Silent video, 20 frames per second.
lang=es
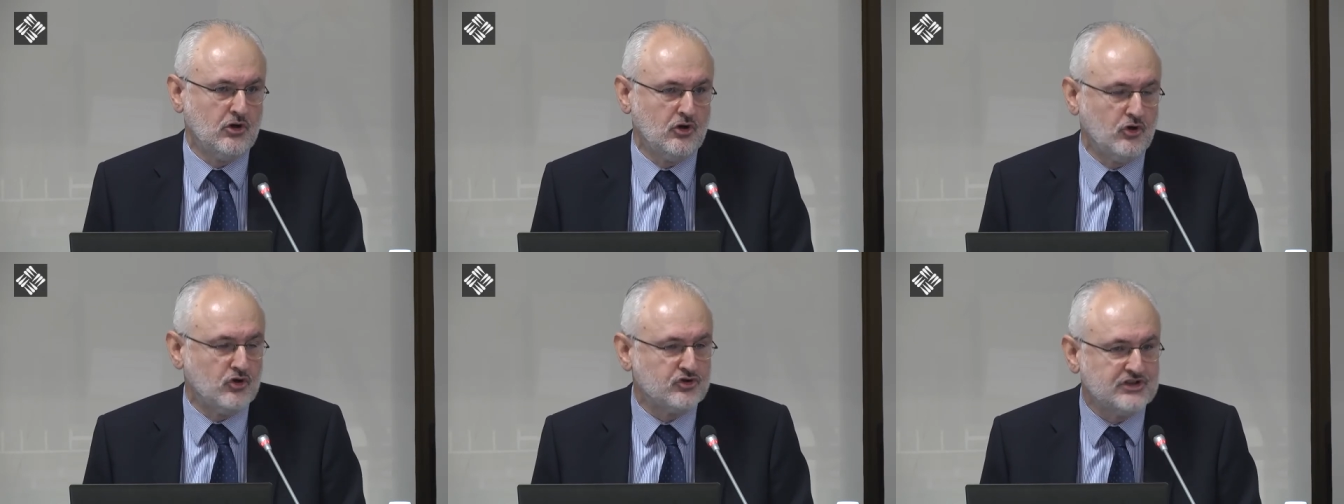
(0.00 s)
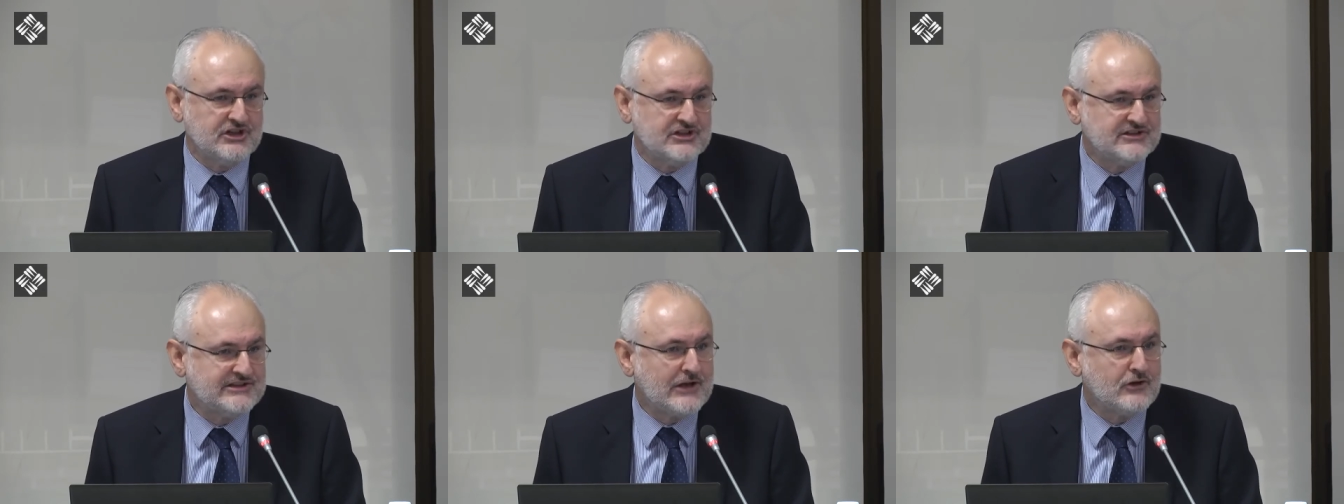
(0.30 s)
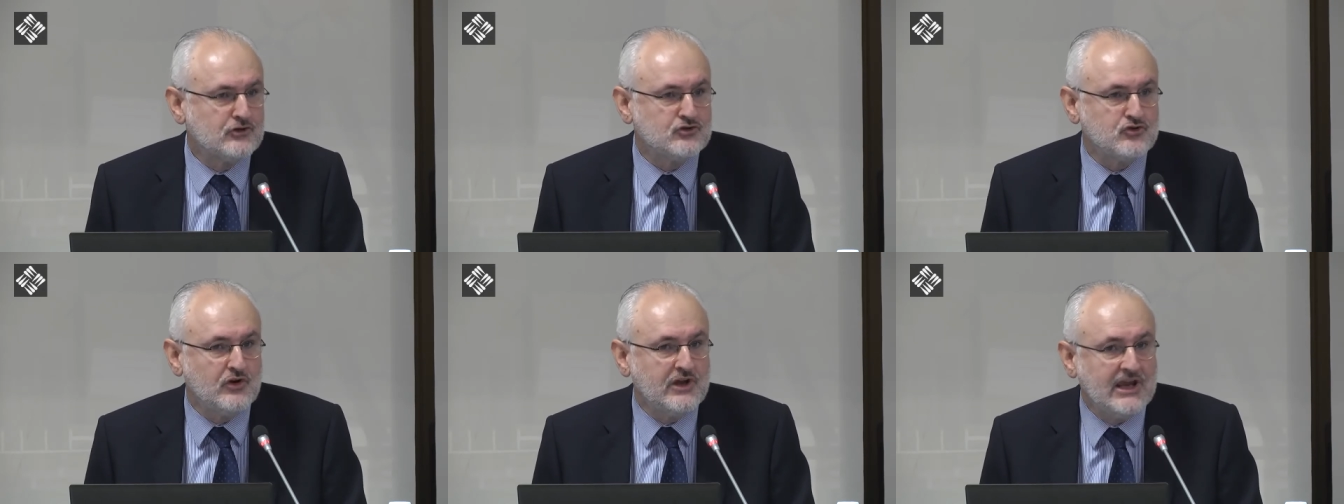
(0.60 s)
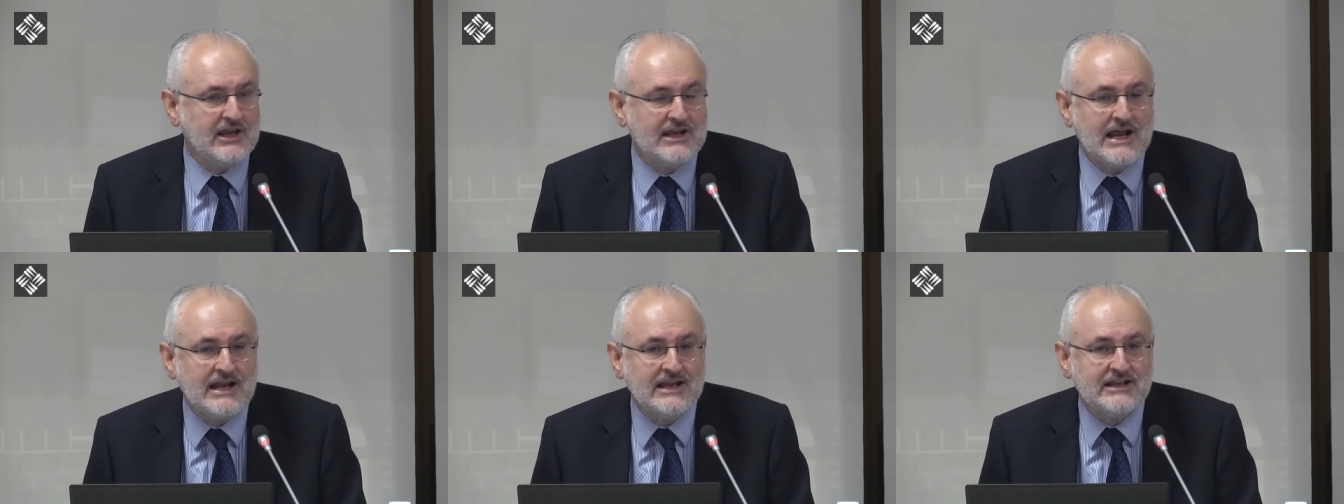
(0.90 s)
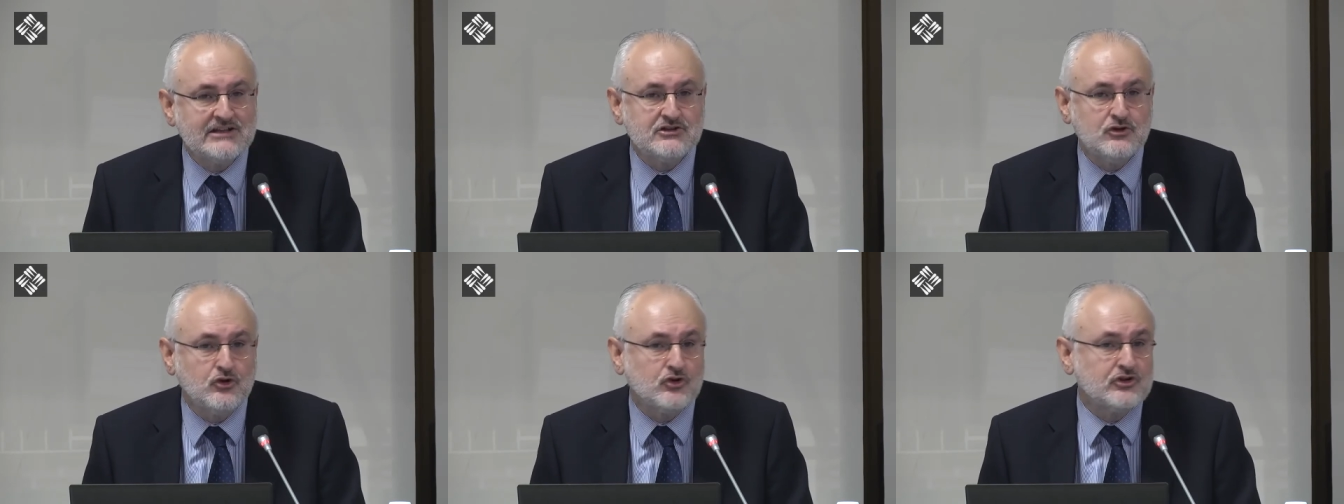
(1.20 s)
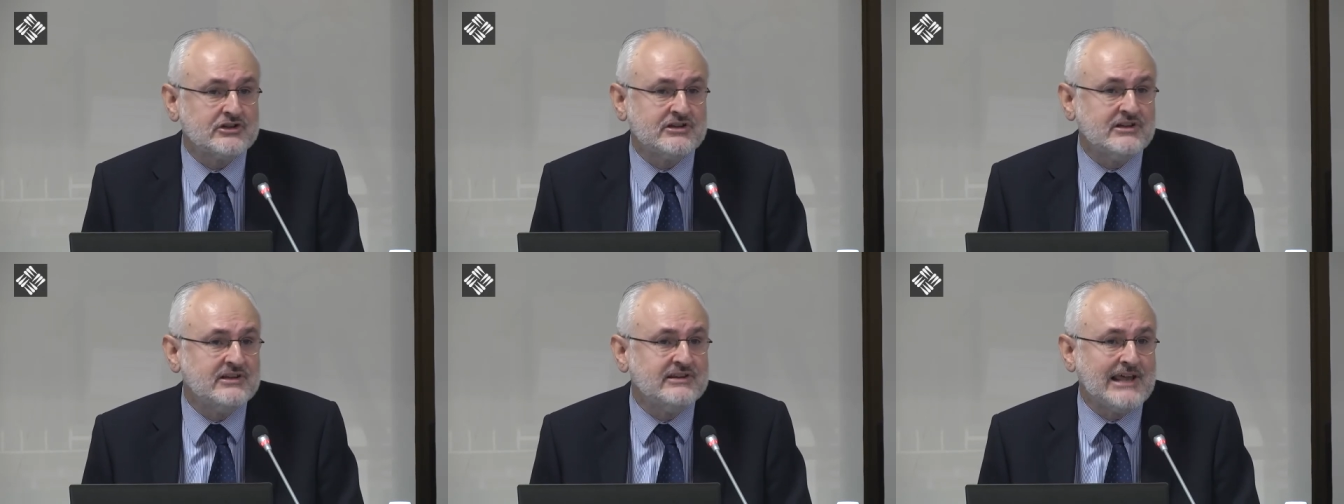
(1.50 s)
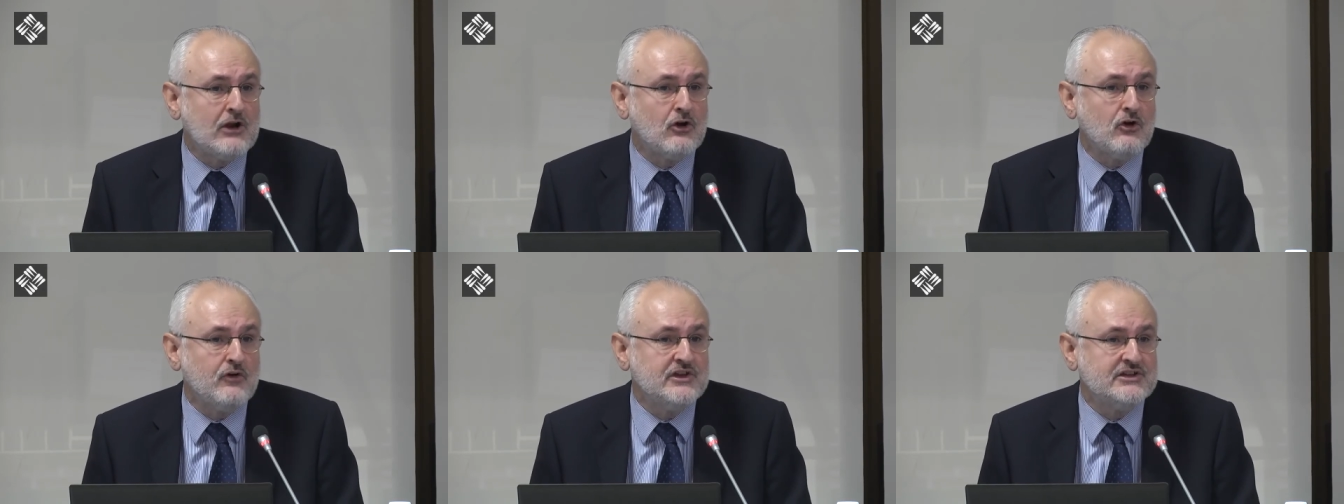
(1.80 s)
Los cristianos originales no se
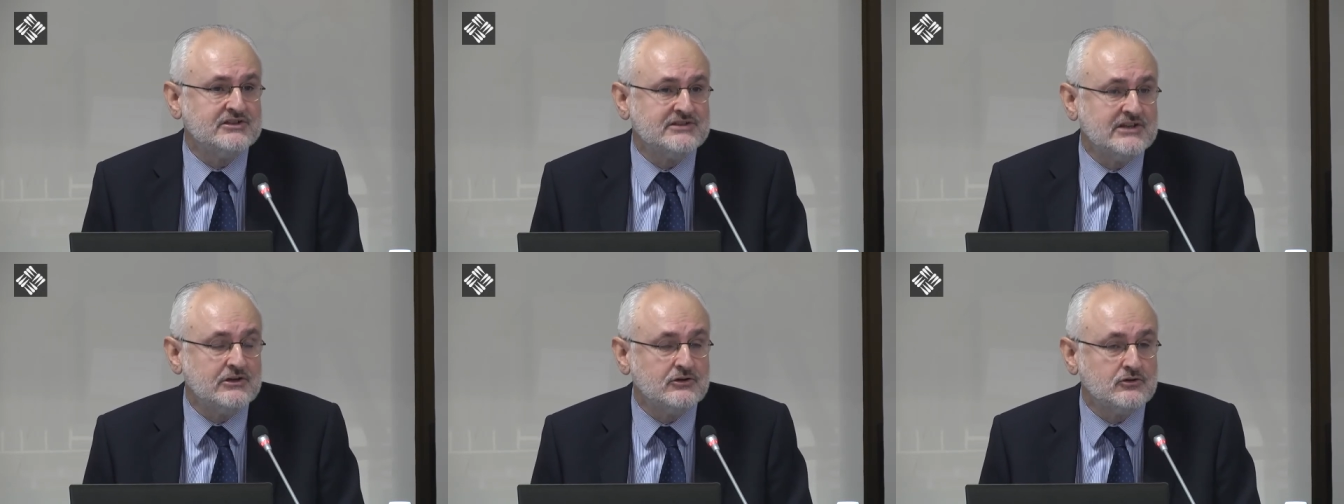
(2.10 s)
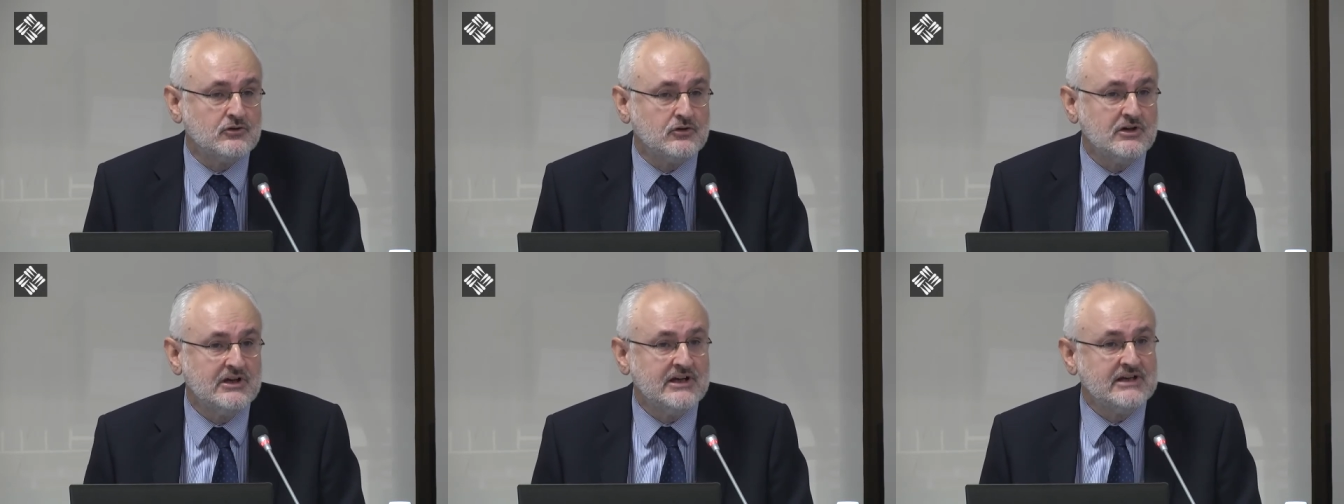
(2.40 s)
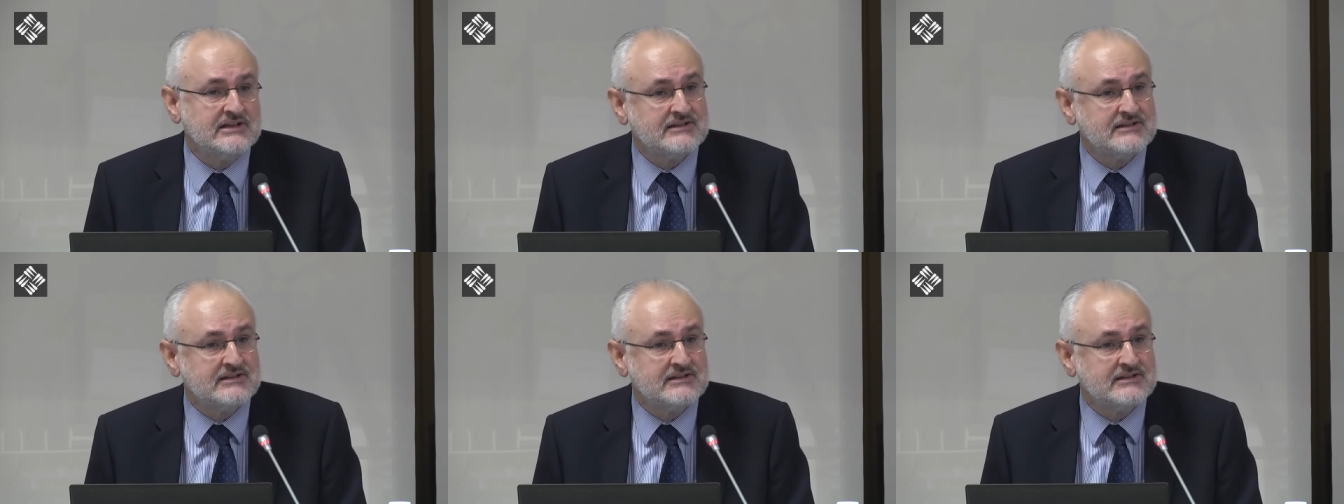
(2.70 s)
sentían algo distinto,